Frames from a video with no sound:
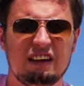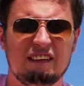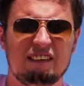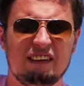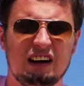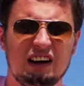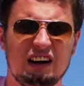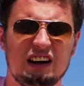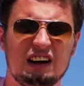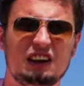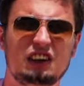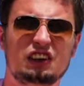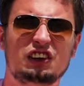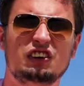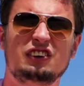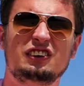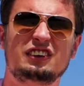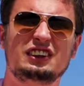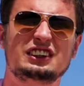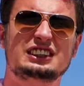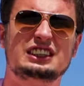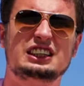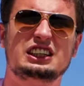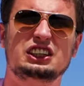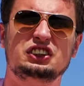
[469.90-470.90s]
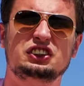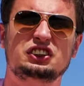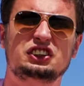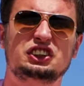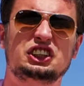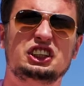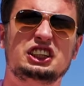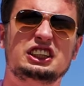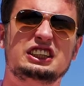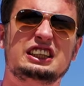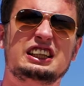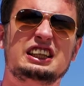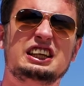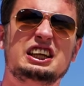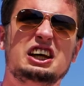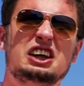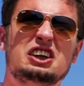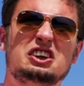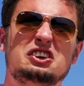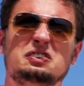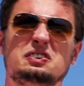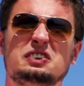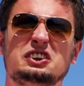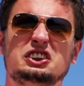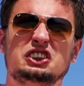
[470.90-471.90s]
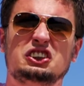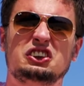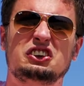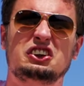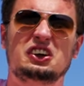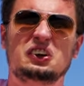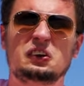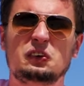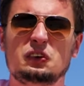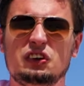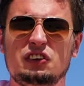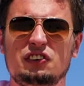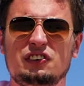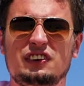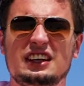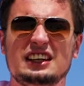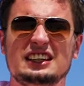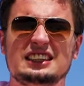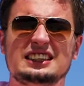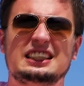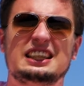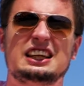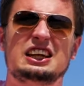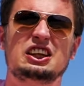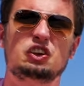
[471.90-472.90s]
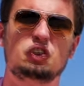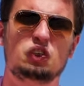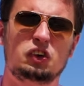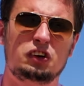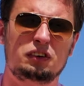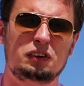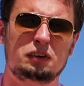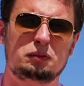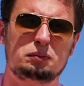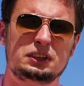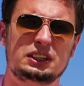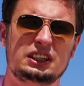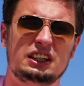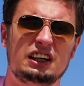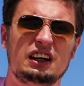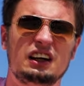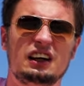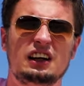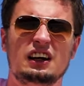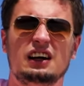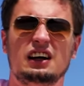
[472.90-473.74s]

а, но скажу честно, я думал, что на уровне остановимся.